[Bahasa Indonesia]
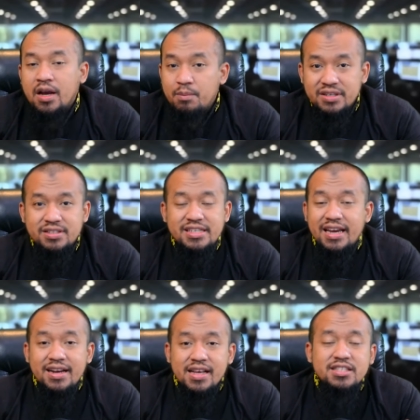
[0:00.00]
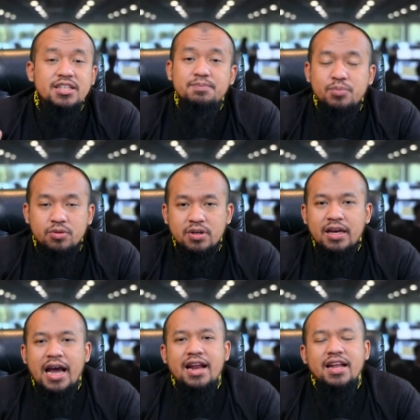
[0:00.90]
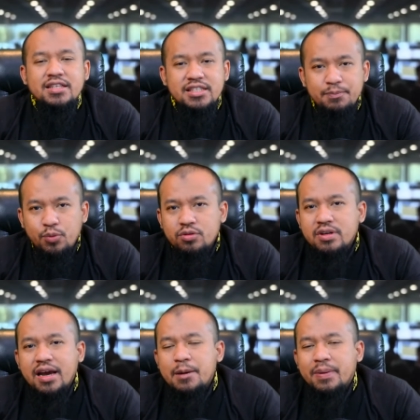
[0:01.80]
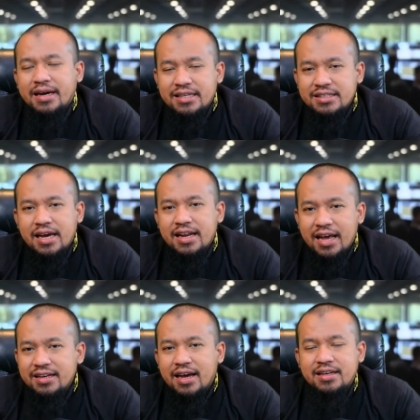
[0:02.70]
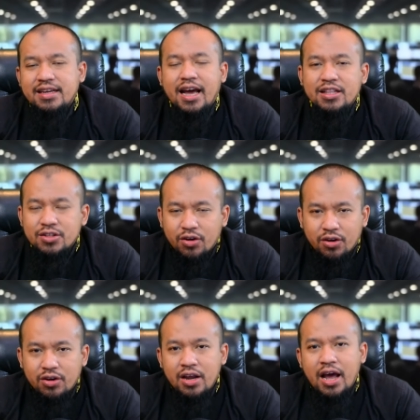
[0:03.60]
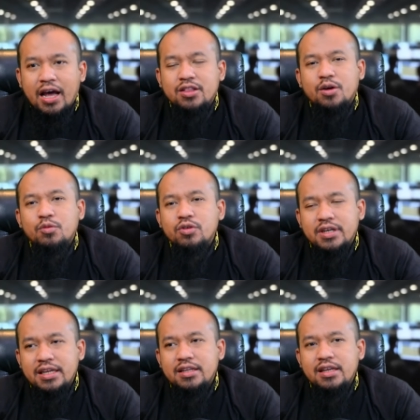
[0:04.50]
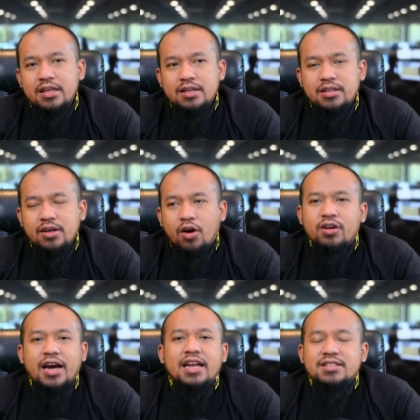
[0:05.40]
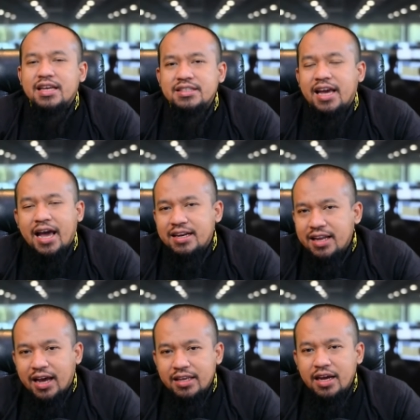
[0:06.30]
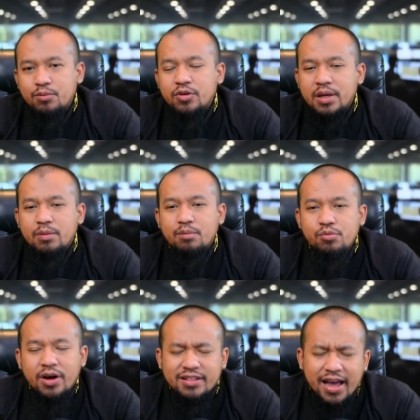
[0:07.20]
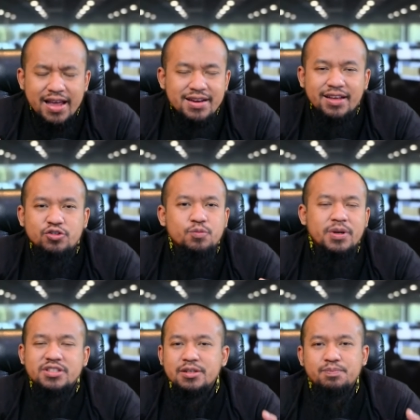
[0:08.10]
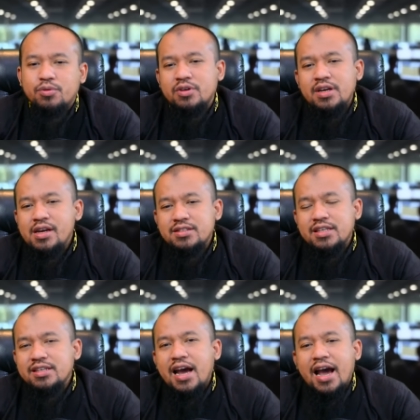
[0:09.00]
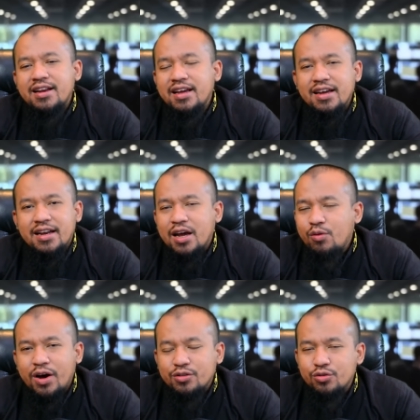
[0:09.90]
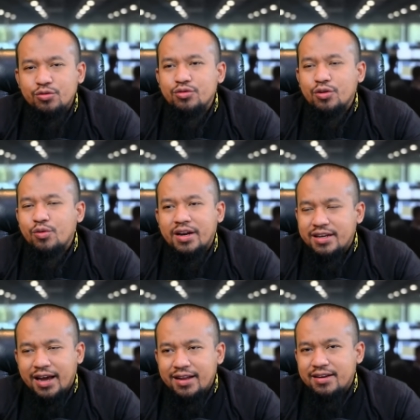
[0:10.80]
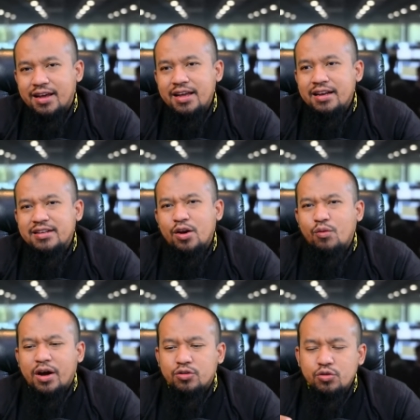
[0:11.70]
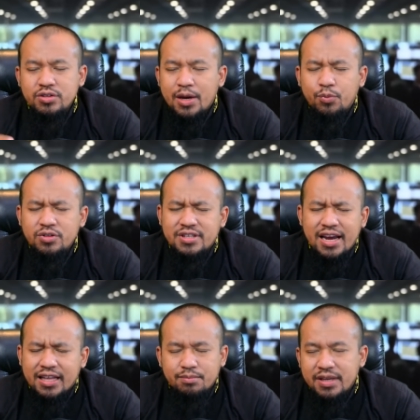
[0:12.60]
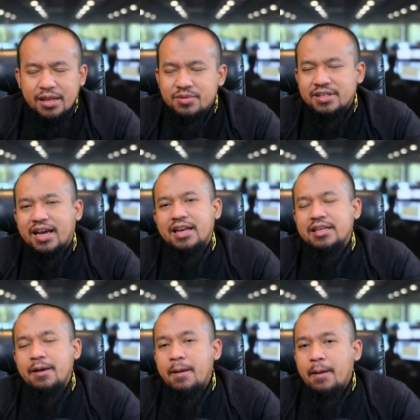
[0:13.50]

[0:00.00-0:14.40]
Meski Anda sibuk, Anda sibuk dengan pekerjaan Anda di kantor, atau mungkin di organisasi Anda yang mungkin membuat Anda super sibuk sehingga Anda nggak ada waktu untuk keluarga Anda dan waktunya pun sangat minim sekali